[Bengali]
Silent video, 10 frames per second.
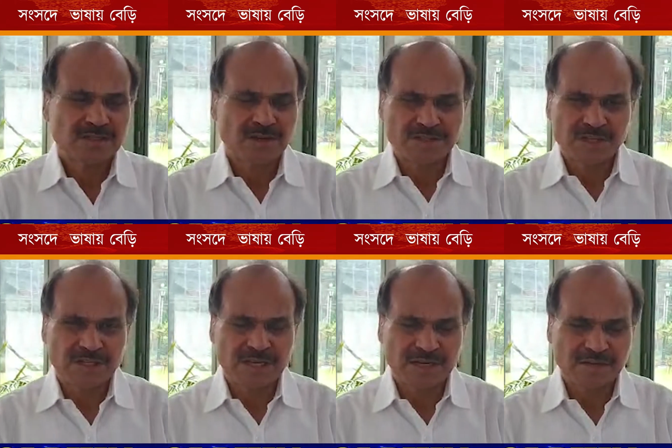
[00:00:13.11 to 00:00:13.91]

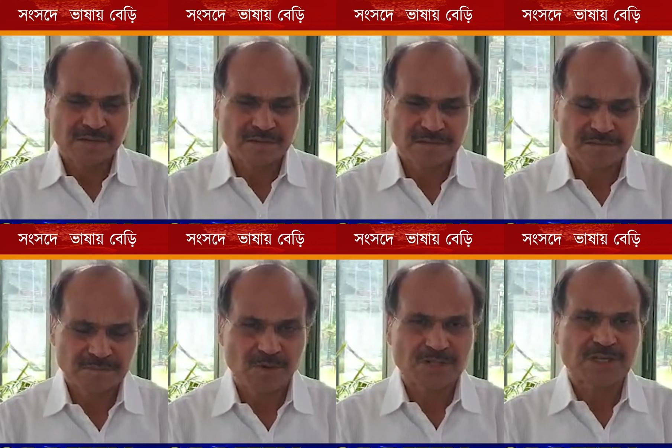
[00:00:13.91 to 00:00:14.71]
সংসদের
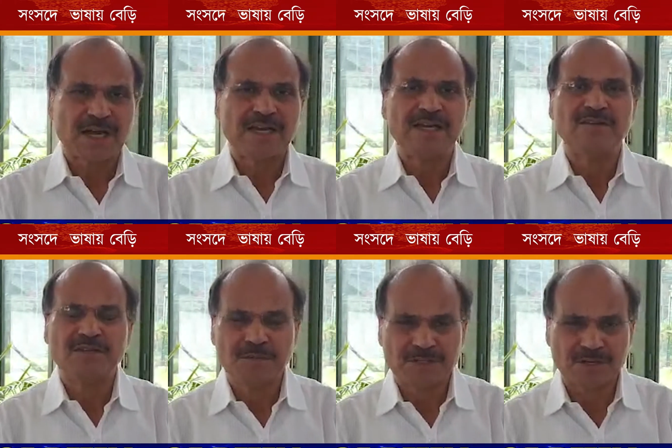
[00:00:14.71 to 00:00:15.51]
বর্ষাকালীন
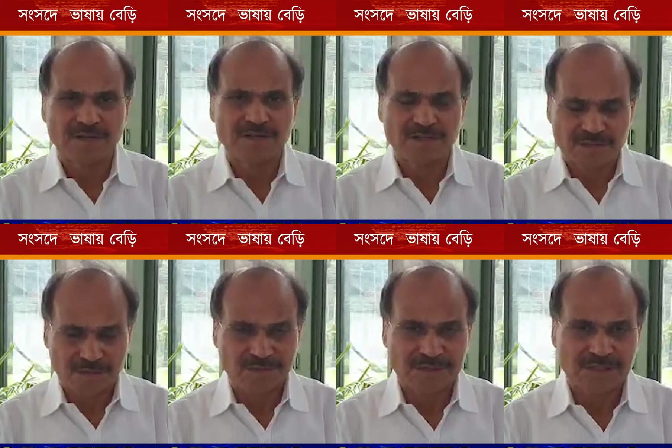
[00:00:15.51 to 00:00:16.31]
অধিবেশন
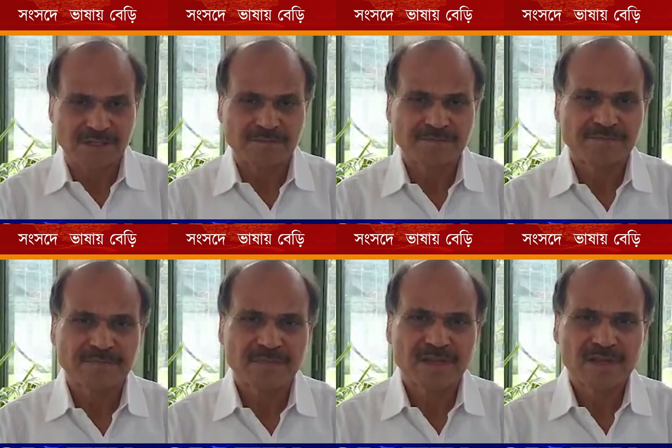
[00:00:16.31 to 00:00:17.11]
শুরু হচ্ছে
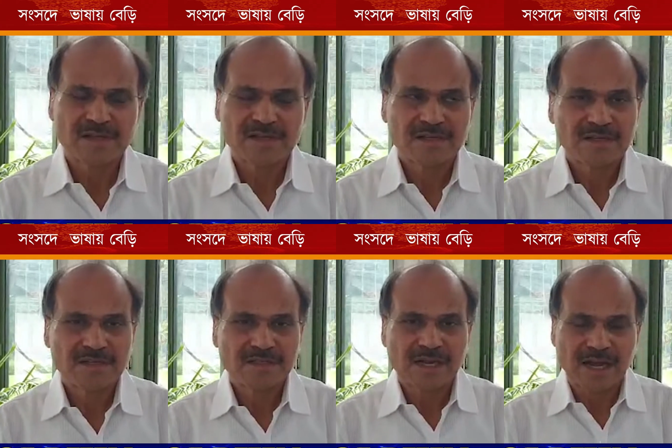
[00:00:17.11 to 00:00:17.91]

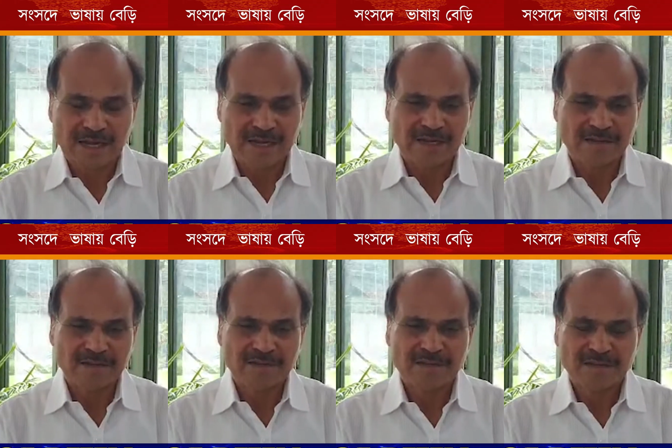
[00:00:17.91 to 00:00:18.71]
তার আগে
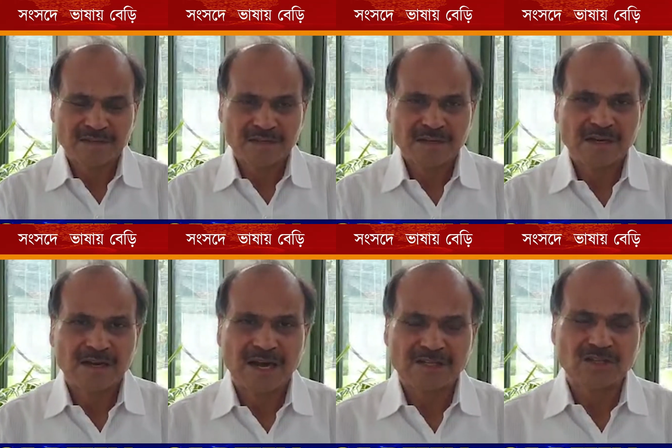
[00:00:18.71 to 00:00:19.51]

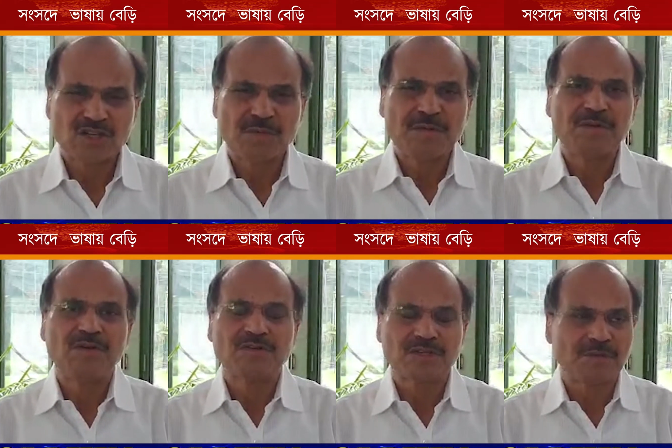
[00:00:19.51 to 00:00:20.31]
রাজ্যসভা এবং
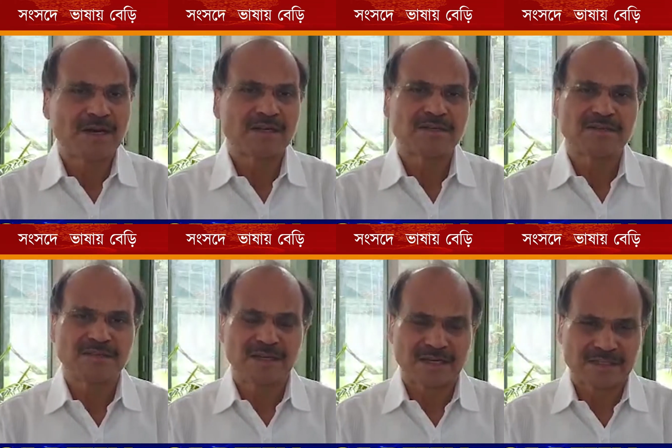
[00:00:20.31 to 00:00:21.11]
লোকসভার
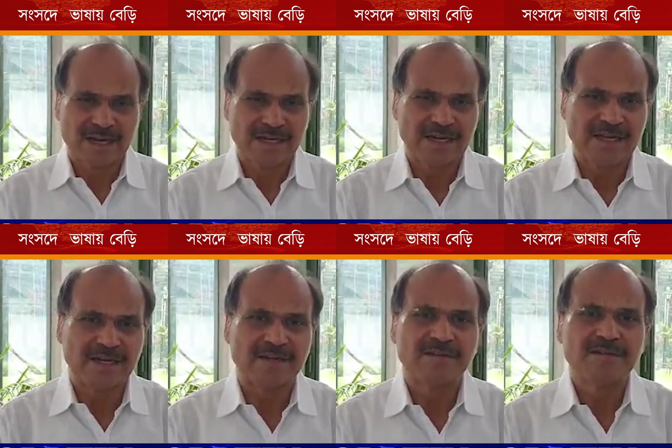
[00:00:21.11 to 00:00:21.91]
যারা
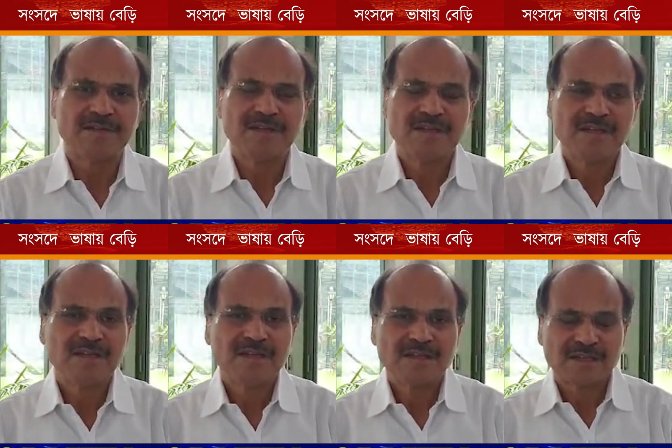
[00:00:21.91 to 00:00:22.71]
সেক্রেটারিয়েট
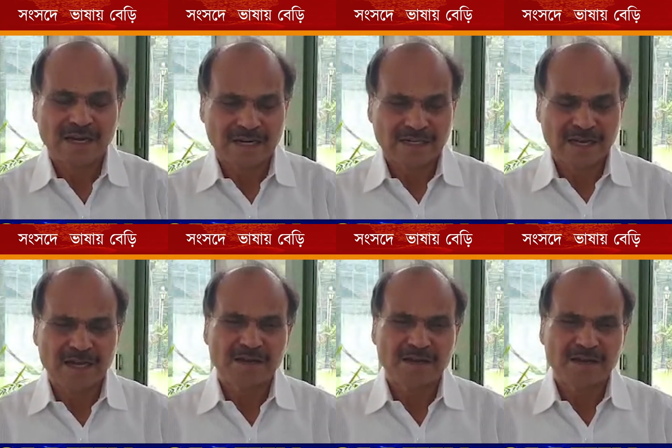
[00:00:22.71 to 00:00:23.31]
তারা একটা